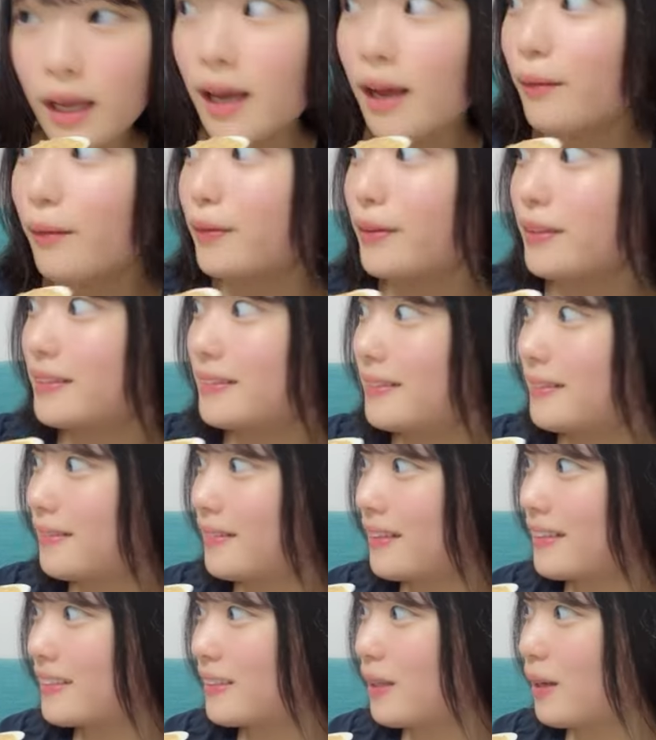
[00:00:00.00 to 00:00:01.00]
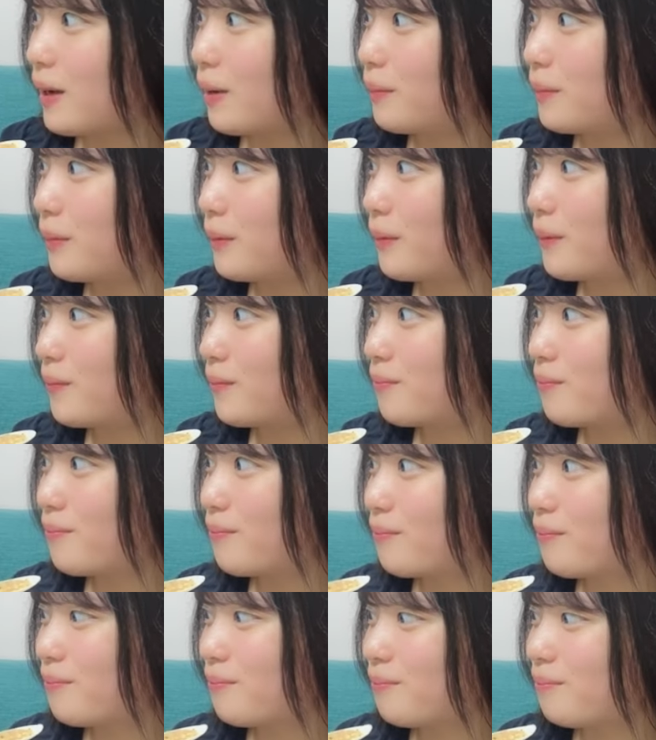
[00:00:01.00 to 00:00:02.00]
え美味しいこれ好きかも
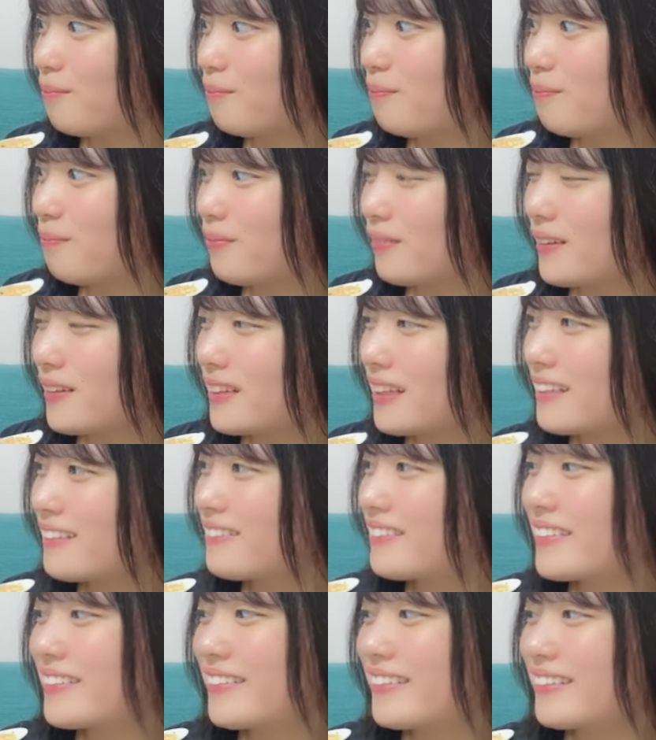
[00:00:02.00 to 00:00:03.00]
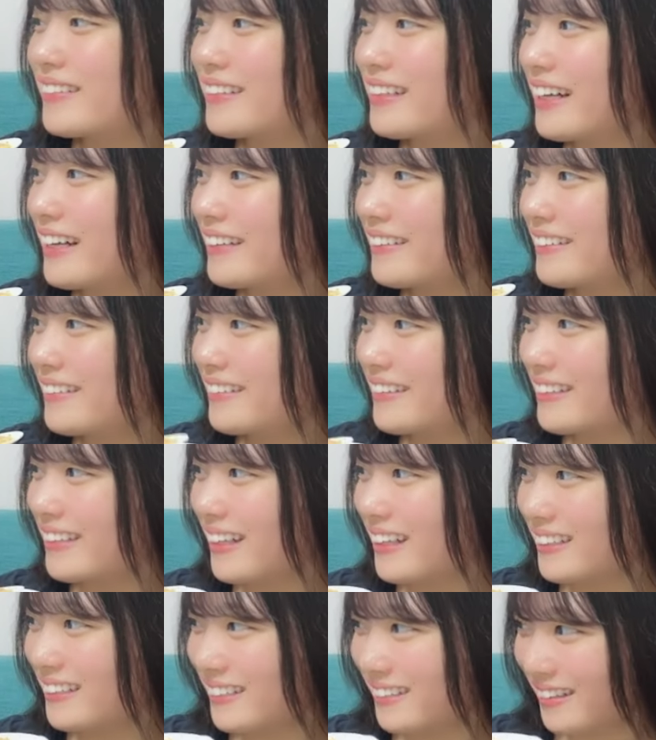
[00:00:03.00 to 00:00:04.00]
で多分もう今後買えること
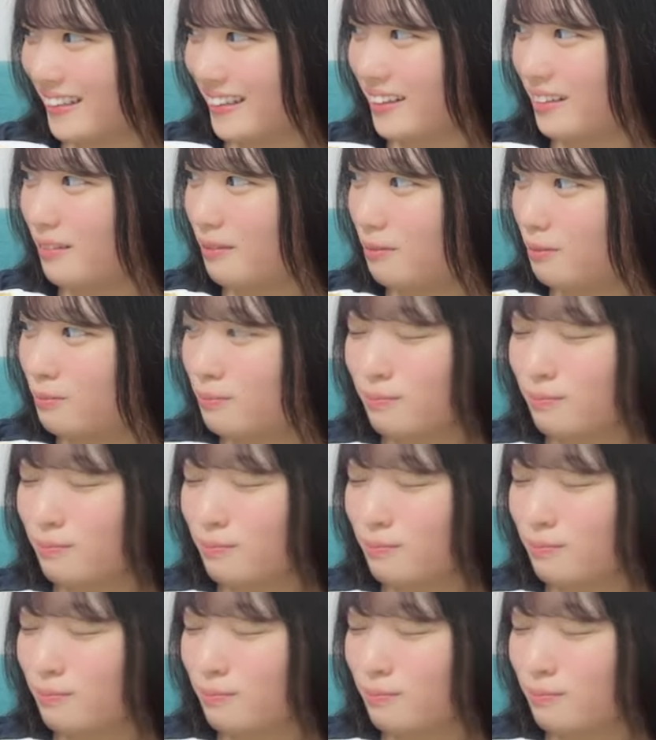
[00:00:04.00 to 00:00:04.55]
ないよね